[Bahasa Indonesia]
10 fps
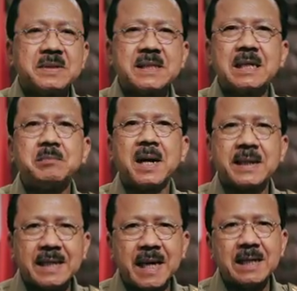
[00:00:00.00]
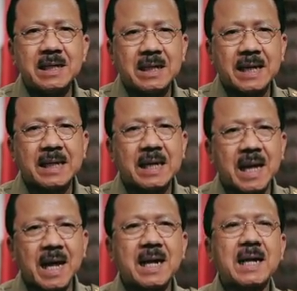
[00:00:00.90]
menjadi bagian dari
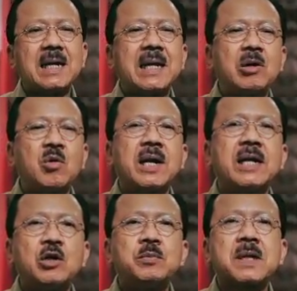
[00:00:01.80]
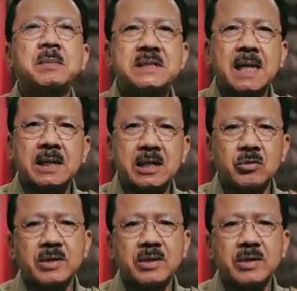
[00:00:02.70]
gerakan lingkungan hidup terbesar di